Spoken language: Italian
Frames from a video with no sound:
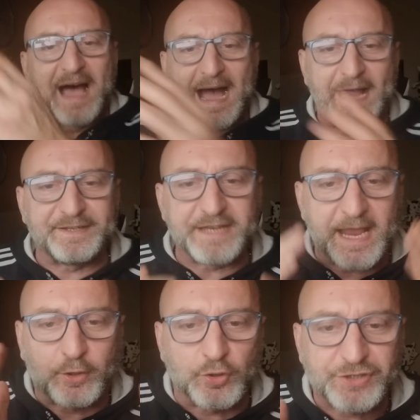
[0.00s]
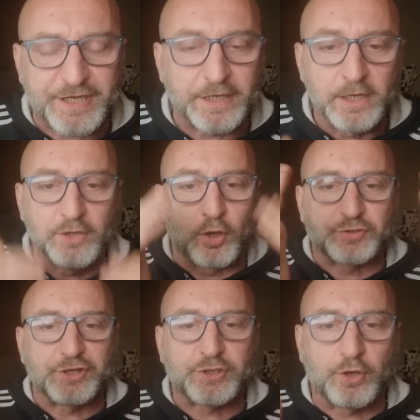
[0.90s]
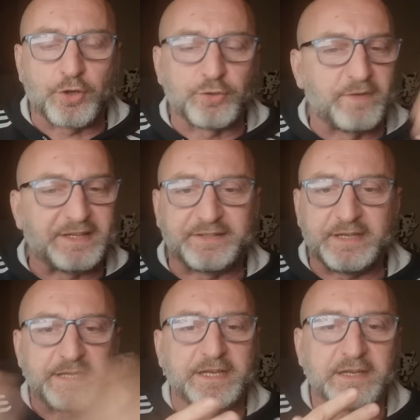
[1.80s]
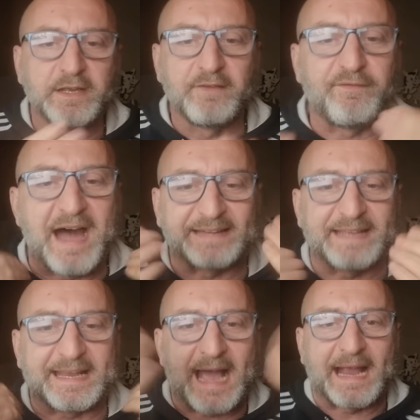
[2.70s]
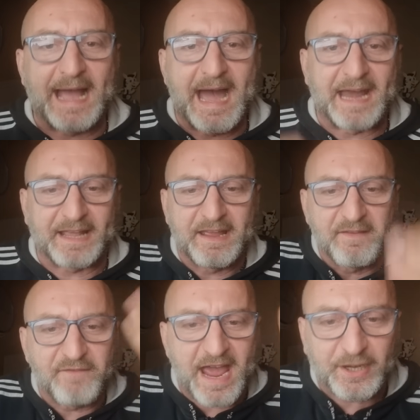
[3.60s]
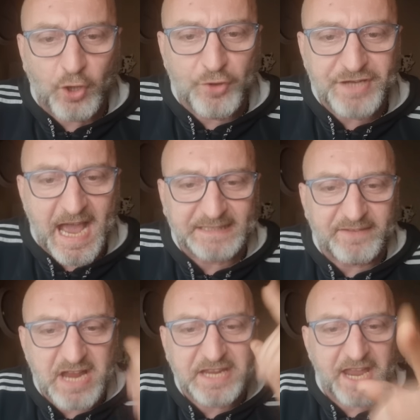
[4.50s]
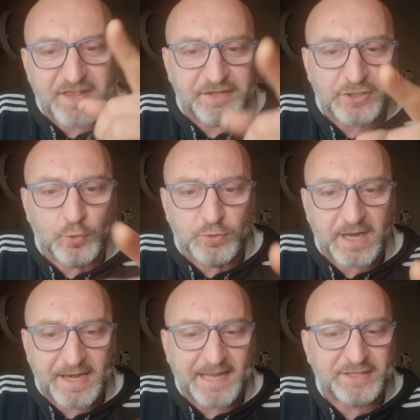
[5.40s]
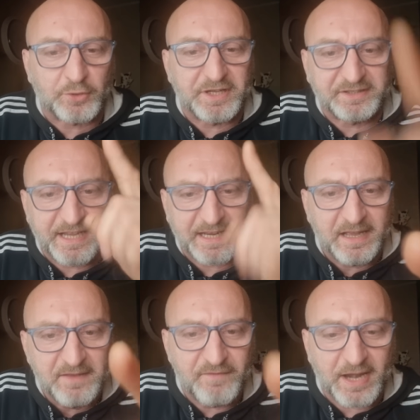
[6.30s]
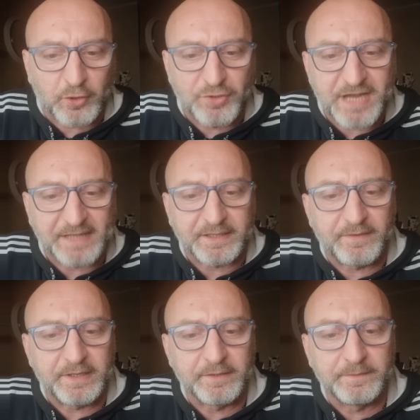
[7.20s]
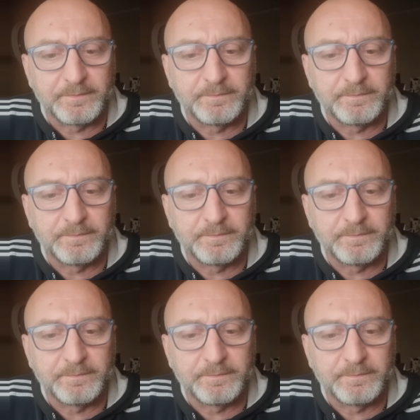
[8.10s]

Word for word: da anni è così, non ci sono Juventini. Fate cagare, vergognatevi e chiedete scusa alla nazione intera, vergognatevi.